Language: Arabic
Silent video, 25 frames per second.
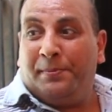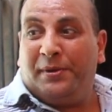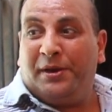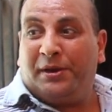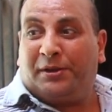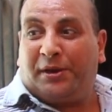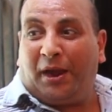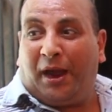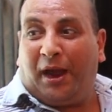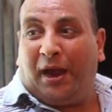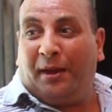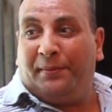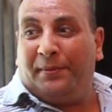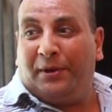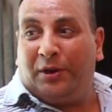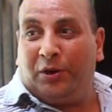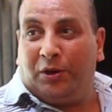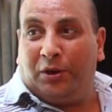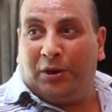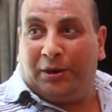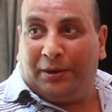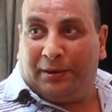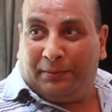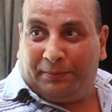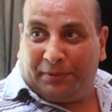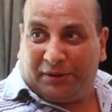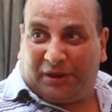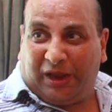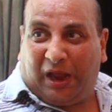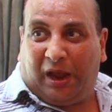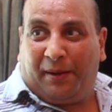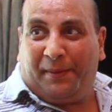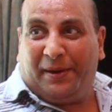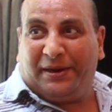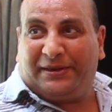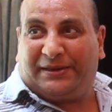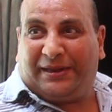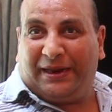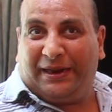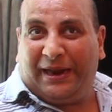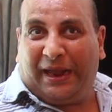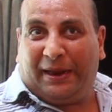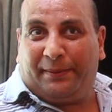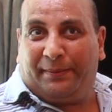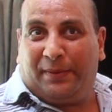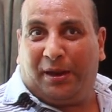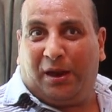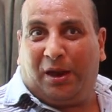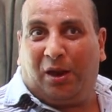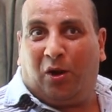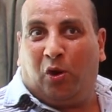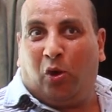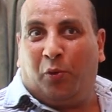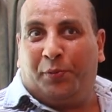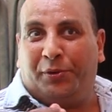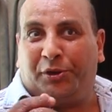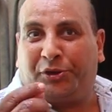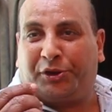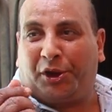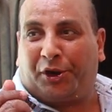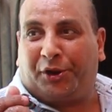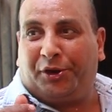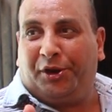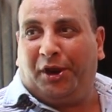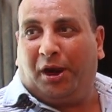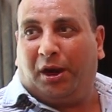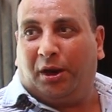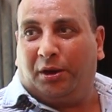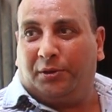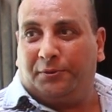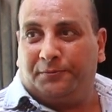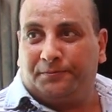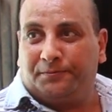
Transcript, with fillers: بيطعم بيطعم حته اللحمه وبيطريها